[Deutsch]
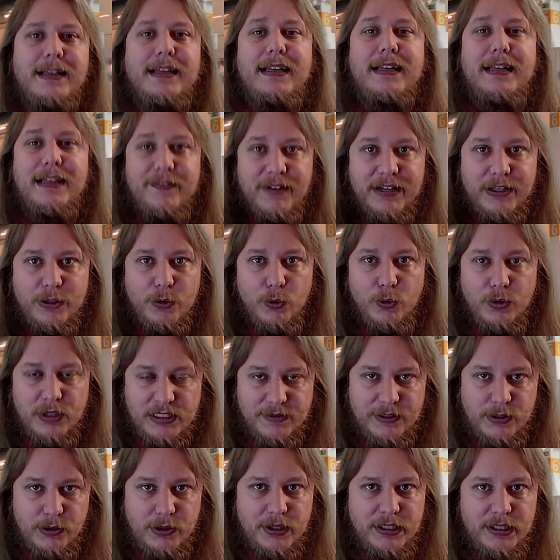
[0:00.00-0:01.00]
Wenn du das
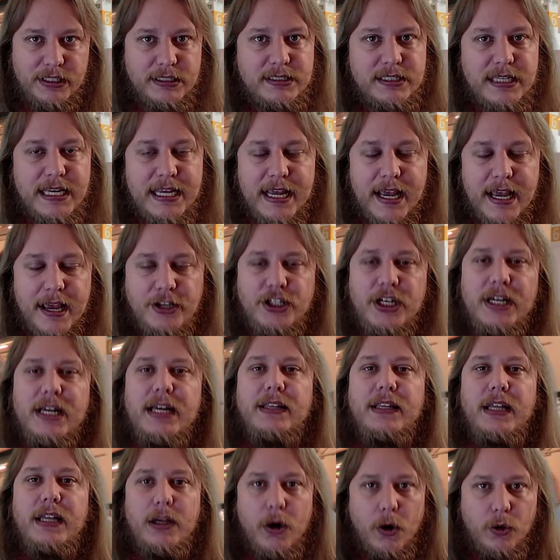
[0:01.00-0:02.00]
Video noch nicht gesehen hast,
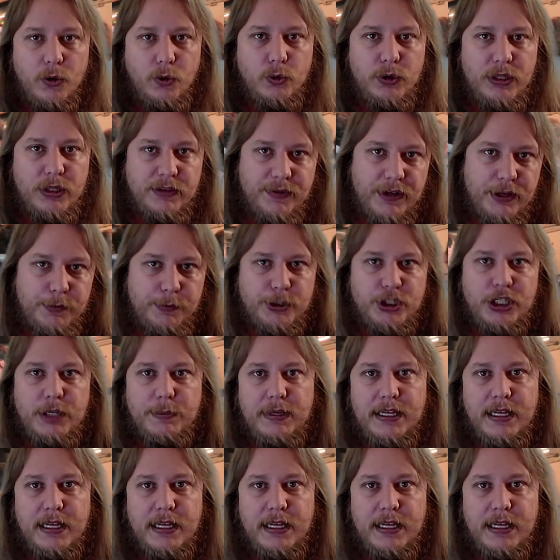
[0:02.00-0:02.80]
dann geh unten in die Videobeschreibung.